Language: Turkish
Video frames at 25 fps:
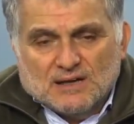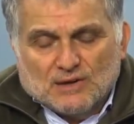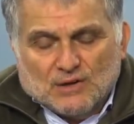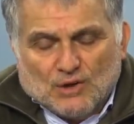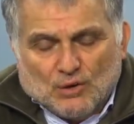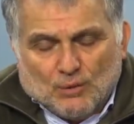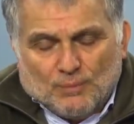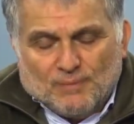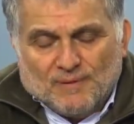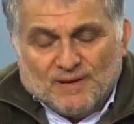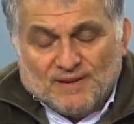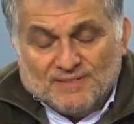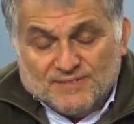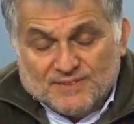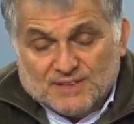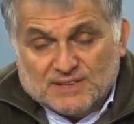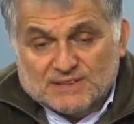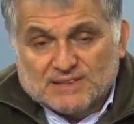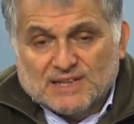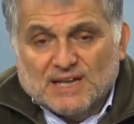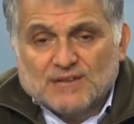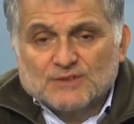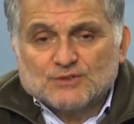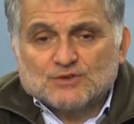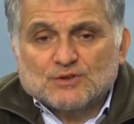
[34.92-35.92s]

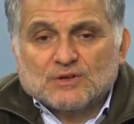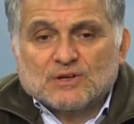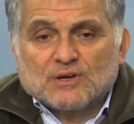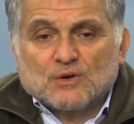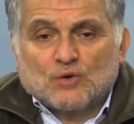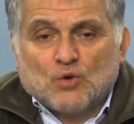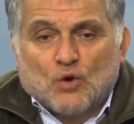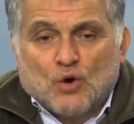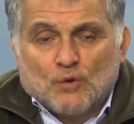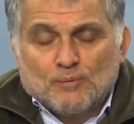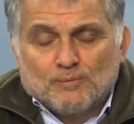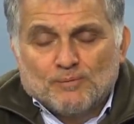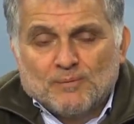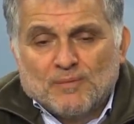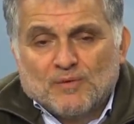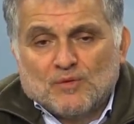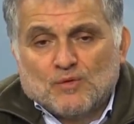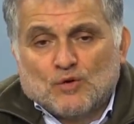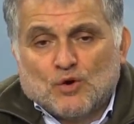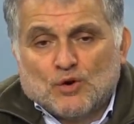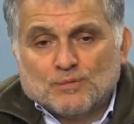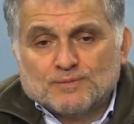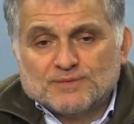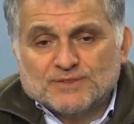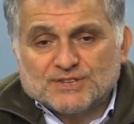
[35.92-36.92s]
kopandıktan sonra
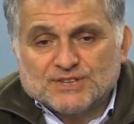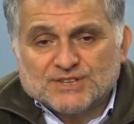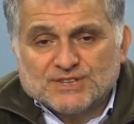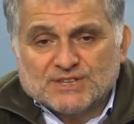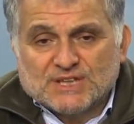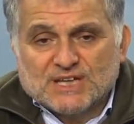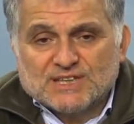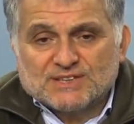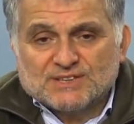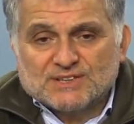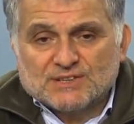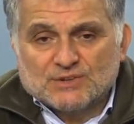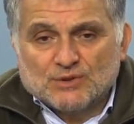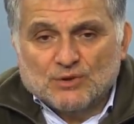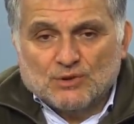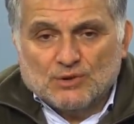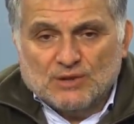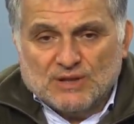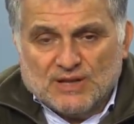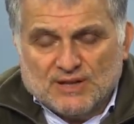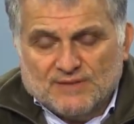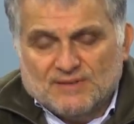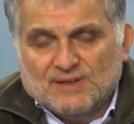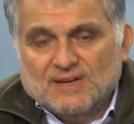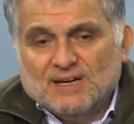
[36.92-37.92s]
kop, kopuş içerisinde
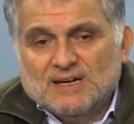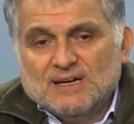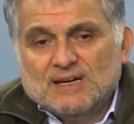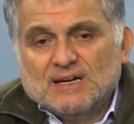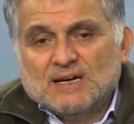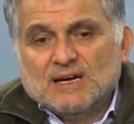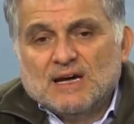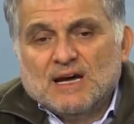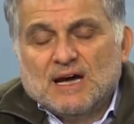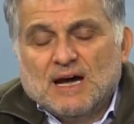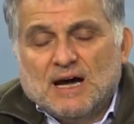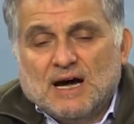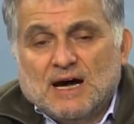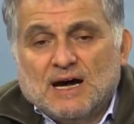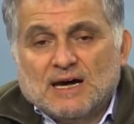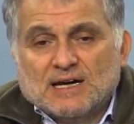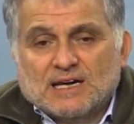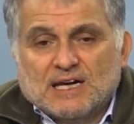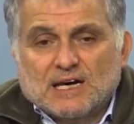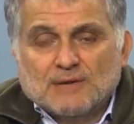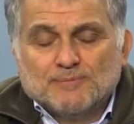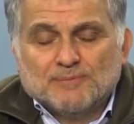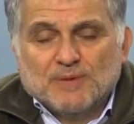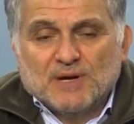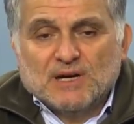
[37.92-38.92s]
olan
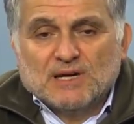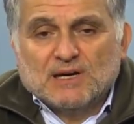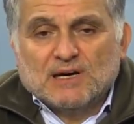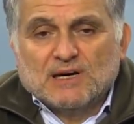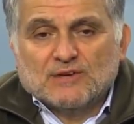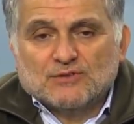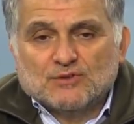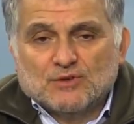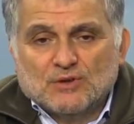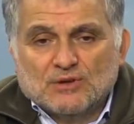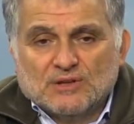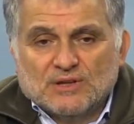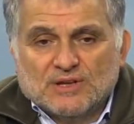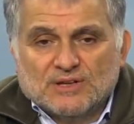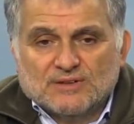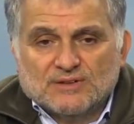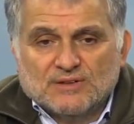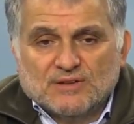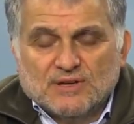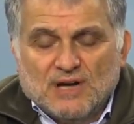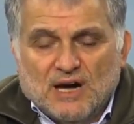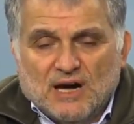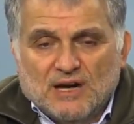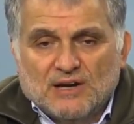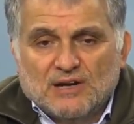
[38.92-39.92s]
AKP
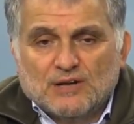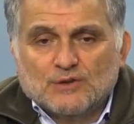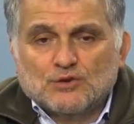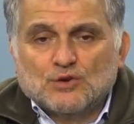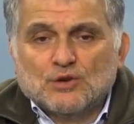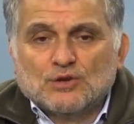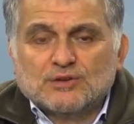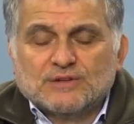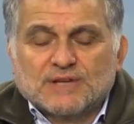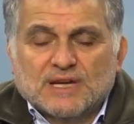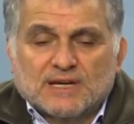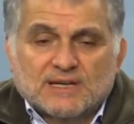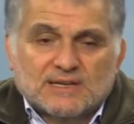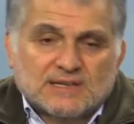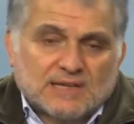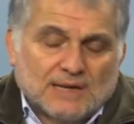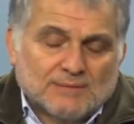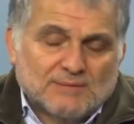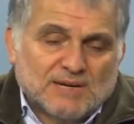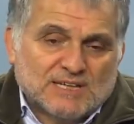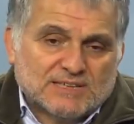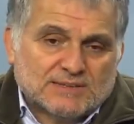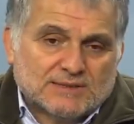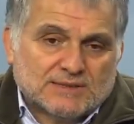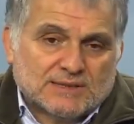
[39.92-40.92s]
kadrolarının Anadolu'daki
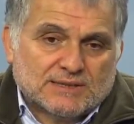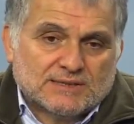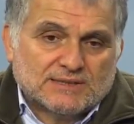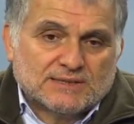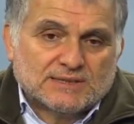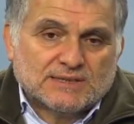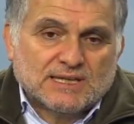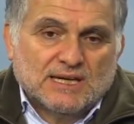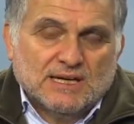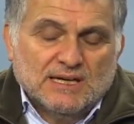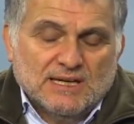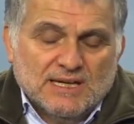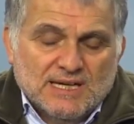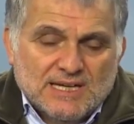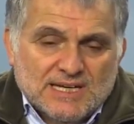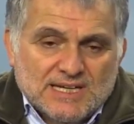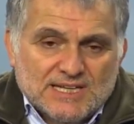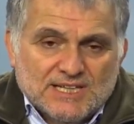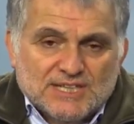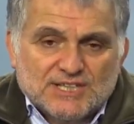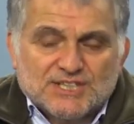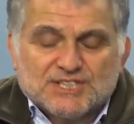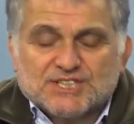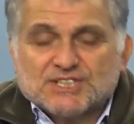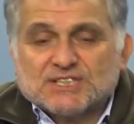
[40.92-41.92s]
temaslarında
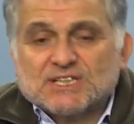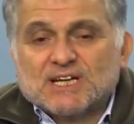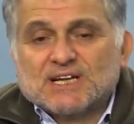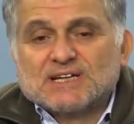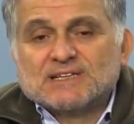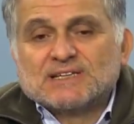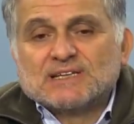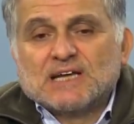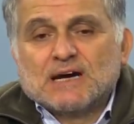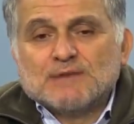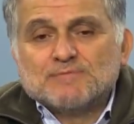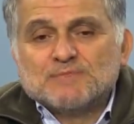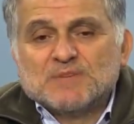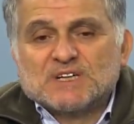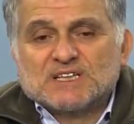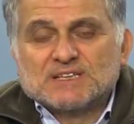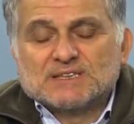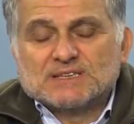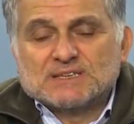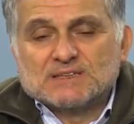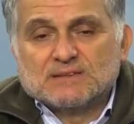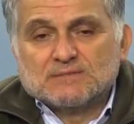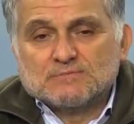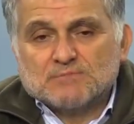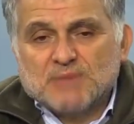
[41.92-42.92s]
işlerinden
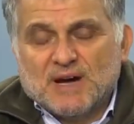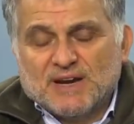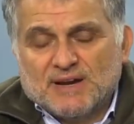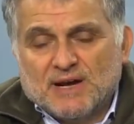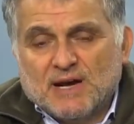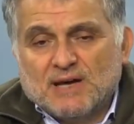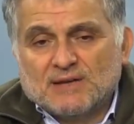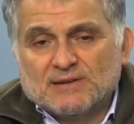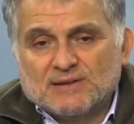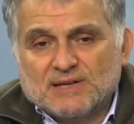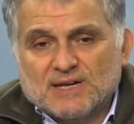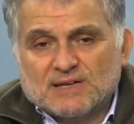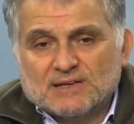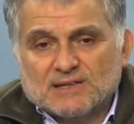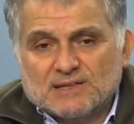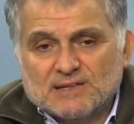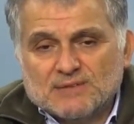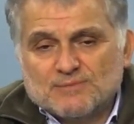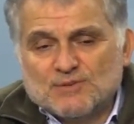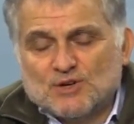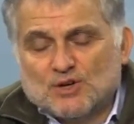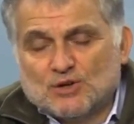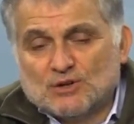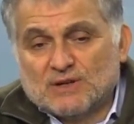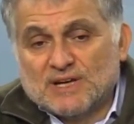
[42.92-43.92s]
birisinin bana
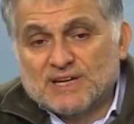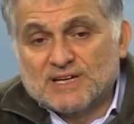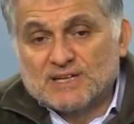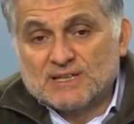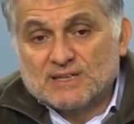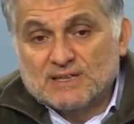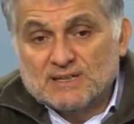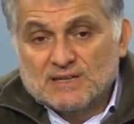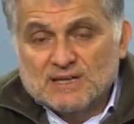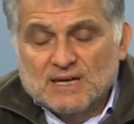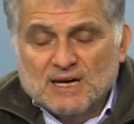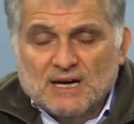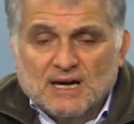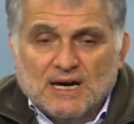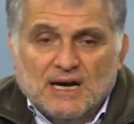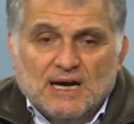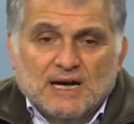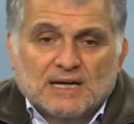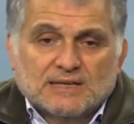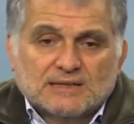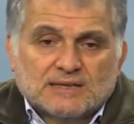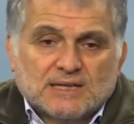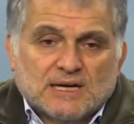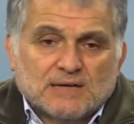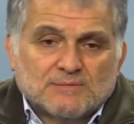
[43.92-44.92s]
anlattığı bir olayı
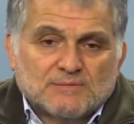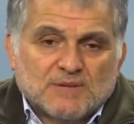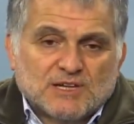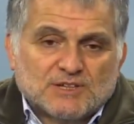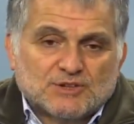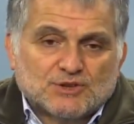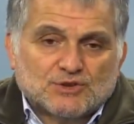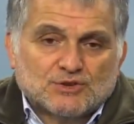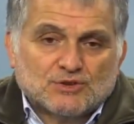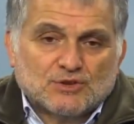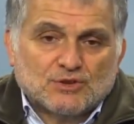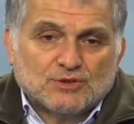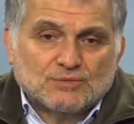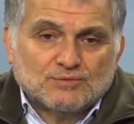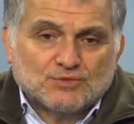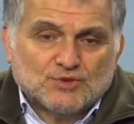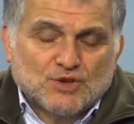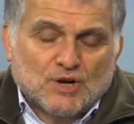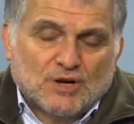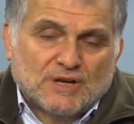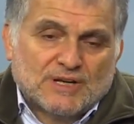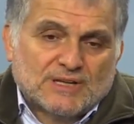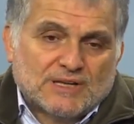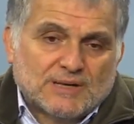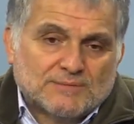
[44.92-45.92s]
aktarmak istiyorum.
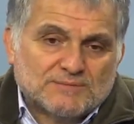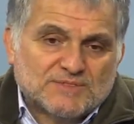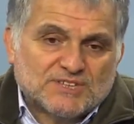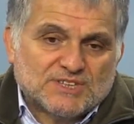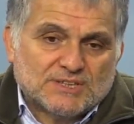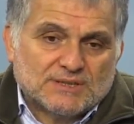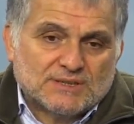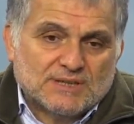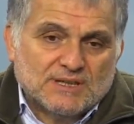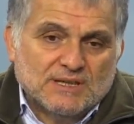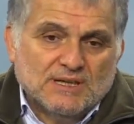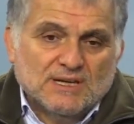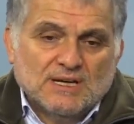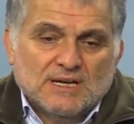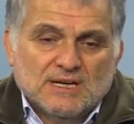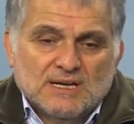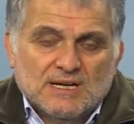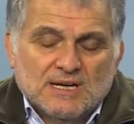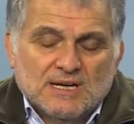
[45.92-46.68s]
Şöyle demişti.